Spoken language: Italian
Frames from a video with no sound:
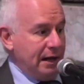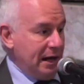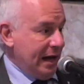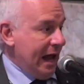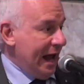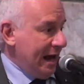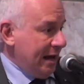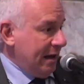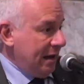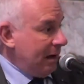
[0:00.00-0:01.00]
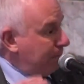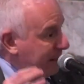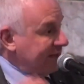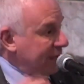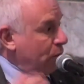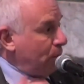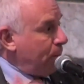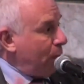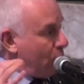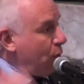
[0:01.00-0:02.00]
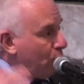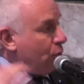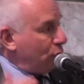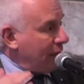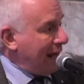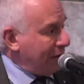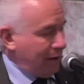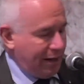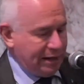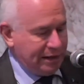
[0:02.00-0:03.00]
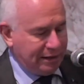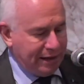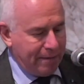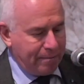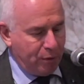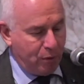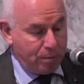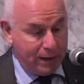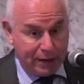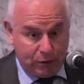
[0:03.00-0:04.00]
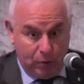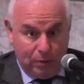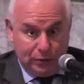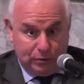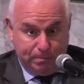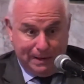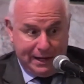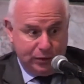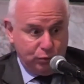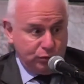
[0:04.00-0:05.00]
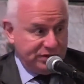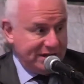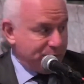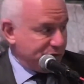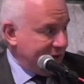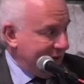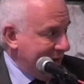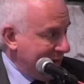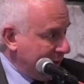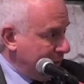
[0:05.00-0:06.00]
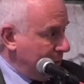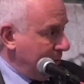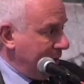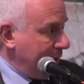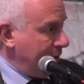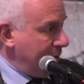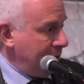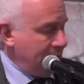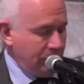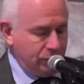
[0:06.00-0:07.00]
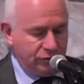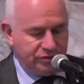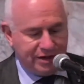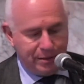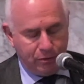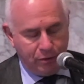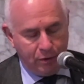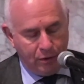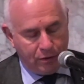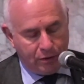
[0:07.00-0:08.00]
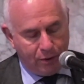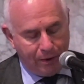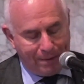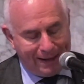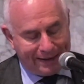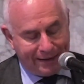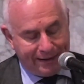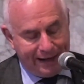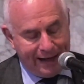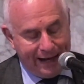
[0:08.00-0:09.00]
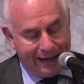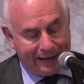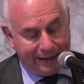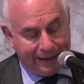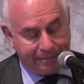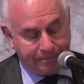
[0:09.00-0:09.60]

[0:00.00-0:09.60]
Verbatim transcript: che è pensate un po' il connotato anche del tempo complicato nel quale pare che tutti siamo schierati più o meno, no? tutti siamo da una parte e dall'altra.